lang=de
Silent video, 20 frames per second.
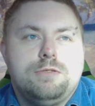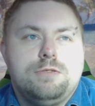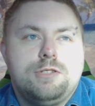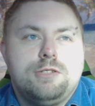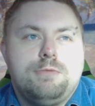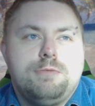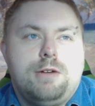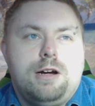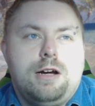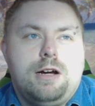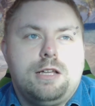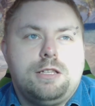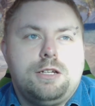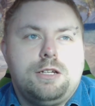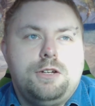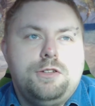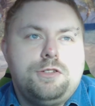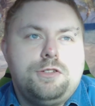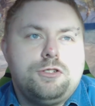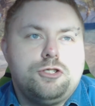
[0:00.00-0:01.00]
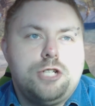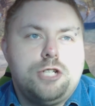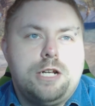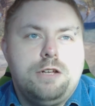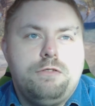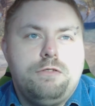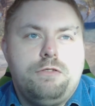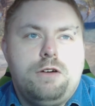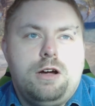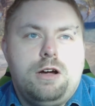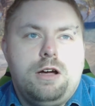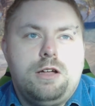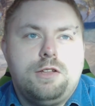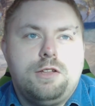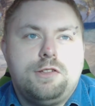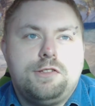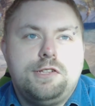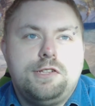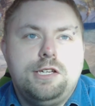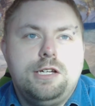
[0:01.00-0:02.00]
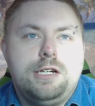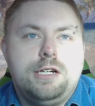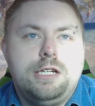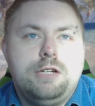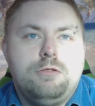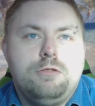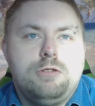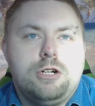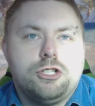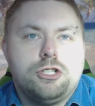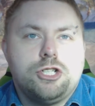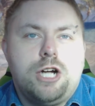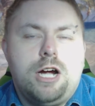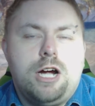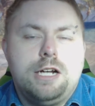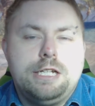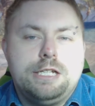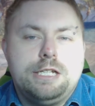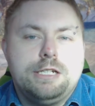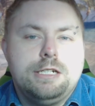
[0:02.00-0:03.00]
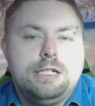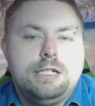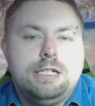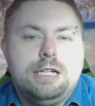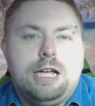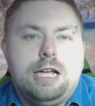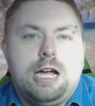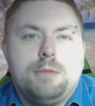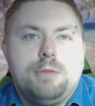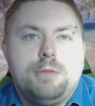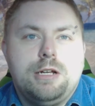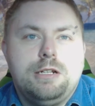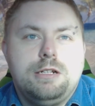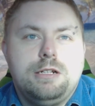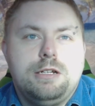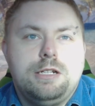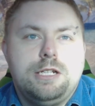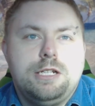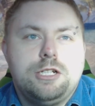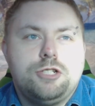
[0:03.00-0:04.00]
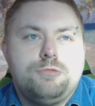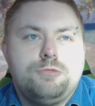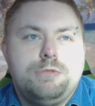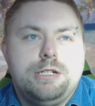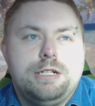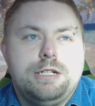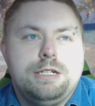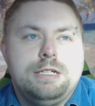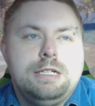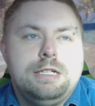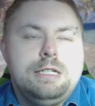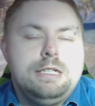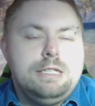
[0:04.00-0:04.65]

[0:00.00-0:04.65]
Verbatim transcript: Und zwar Triss, Jennifer, Siri oder Shani kann man äh, jetzt spielen.